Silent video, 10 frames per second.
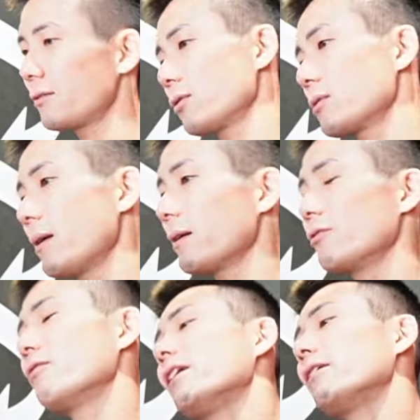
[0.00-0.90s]
の骨盤
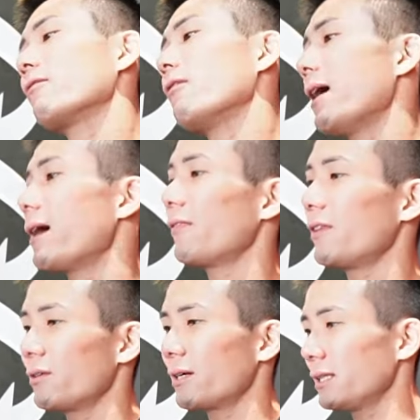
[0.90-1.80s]
グイーンとこう上がっ
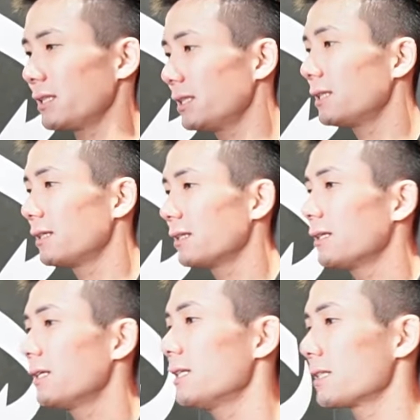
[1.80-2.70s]
てる感じ
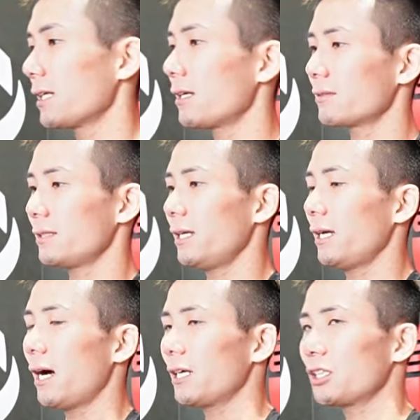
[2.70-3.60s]
じゃなく
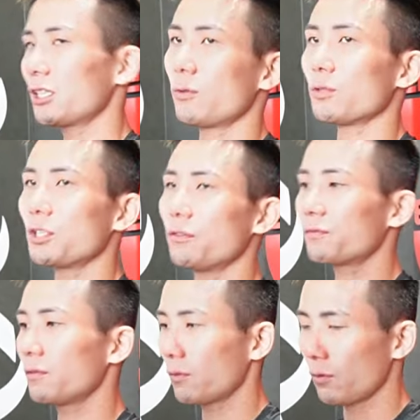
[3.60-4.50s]
て足こう
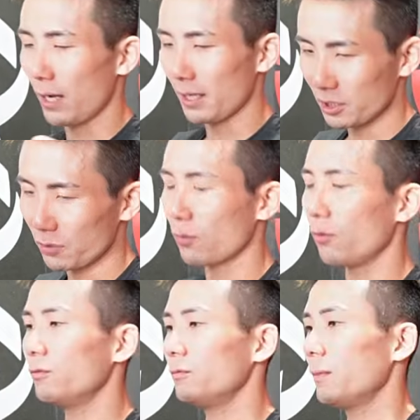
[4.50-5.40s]
シフトこう足をこう
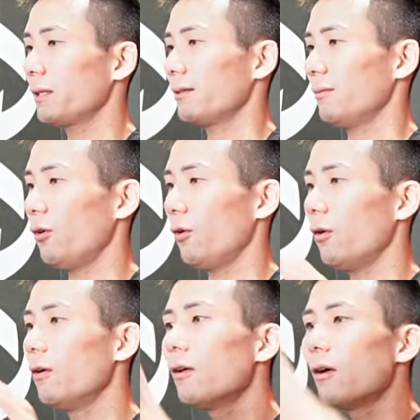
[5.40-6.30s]
踏ん張っても
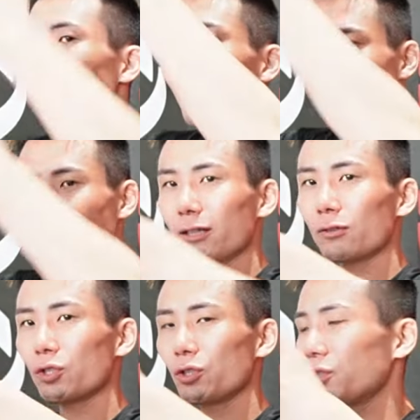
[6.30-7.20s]
体
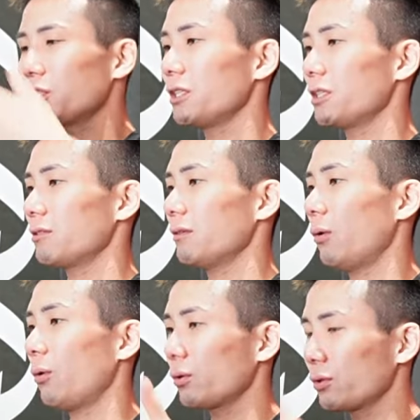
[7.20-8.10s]
の中心軸は
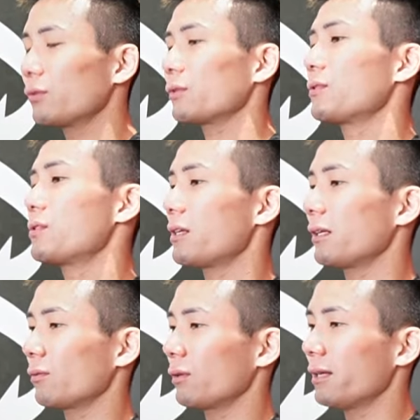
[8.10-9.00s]
ほとんど崩れ
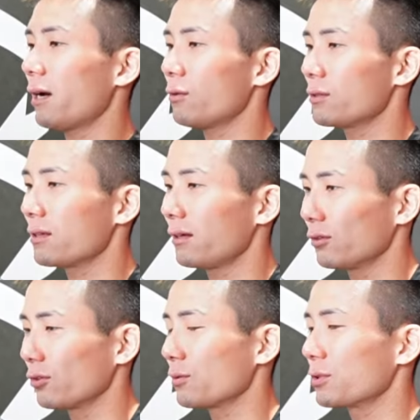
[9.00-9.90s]
ないこれナヨンさん
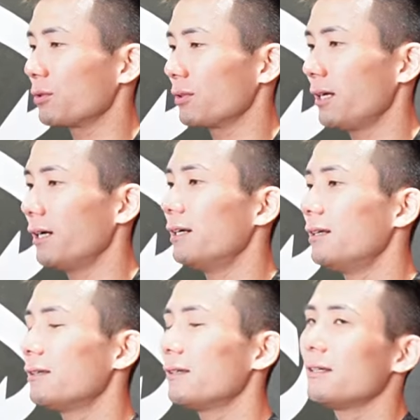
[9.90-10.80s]
の特徴で
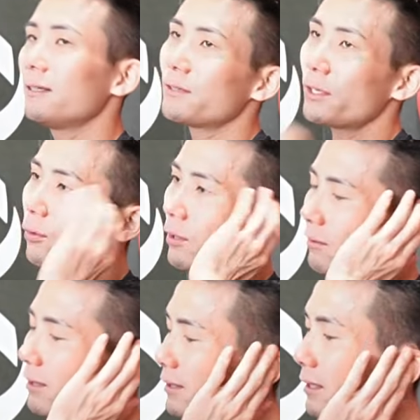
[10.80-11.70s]
でこれ
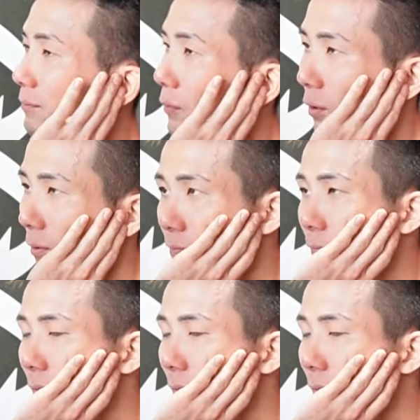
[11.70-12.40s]
はねもう